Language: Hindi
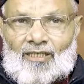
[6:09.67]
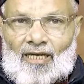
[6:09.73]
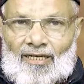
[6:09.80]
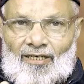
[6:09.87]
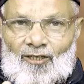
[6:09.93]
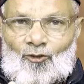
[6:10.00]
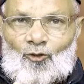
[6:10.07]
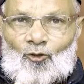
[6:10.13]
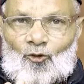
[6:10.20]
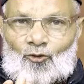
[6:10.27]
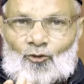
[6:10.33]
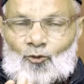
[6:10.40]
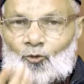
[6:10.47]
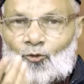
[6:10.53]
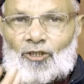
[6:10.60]
सयानी को लोग
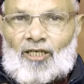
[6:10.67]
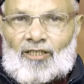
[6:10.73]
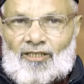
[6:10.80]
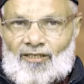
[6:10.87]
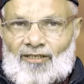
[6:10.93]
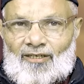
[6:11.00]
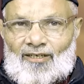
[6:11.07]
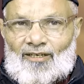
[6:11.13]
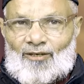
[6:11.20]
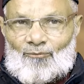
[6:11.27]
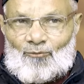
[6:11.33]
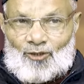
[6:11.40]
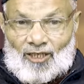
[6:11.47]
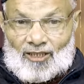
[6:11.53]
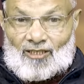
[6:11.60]
सुनते थे
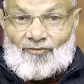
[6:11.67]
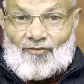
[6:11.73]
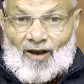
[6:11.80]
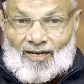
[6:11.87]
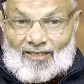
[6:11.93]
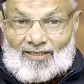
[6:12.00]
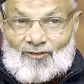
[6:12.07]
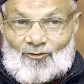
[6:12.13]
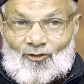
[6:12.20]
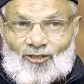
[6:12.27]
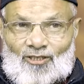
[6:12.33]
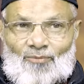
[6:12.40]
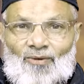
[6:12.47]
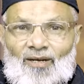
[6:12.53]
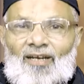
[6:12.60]
मुझे तफाक से
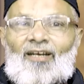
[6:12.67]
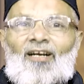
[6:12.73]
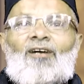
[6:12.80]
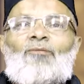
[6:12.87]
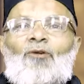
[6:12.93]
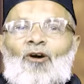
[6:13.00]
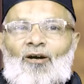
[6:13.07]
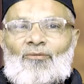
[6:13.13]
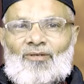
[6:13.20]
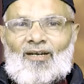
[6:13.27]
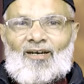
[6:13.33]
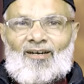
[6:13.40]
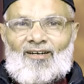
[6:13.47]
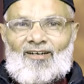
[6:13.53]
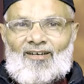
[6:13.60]
उनसे मिलने का मौका मिला